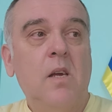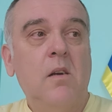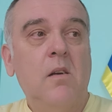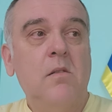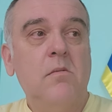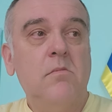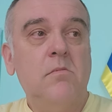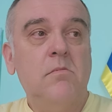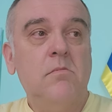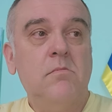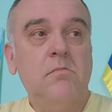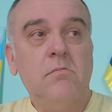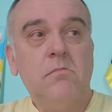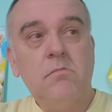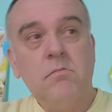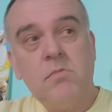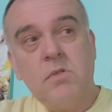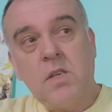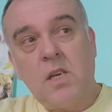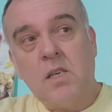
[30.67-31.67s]
Э,
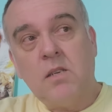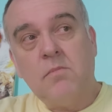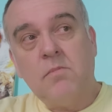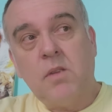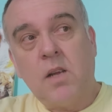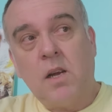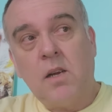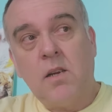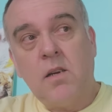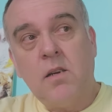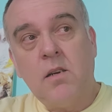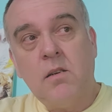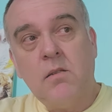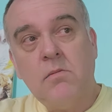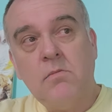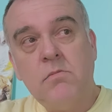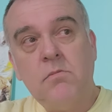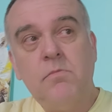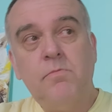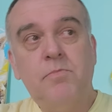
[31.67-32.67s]
скажем так,
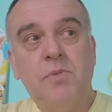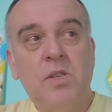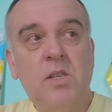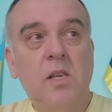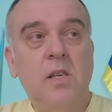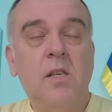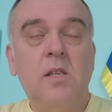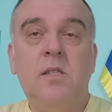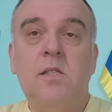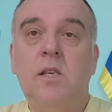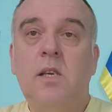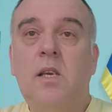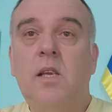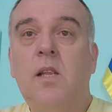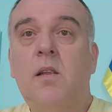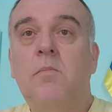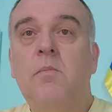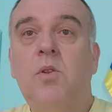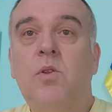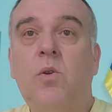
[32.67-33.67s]
ну, 50
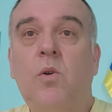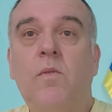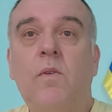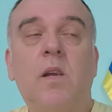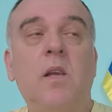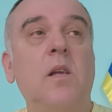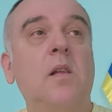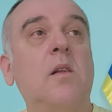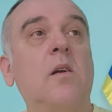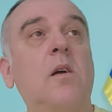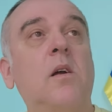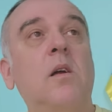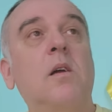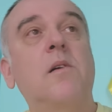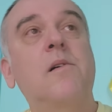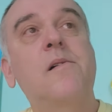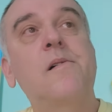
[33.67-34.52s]
километровую где-то,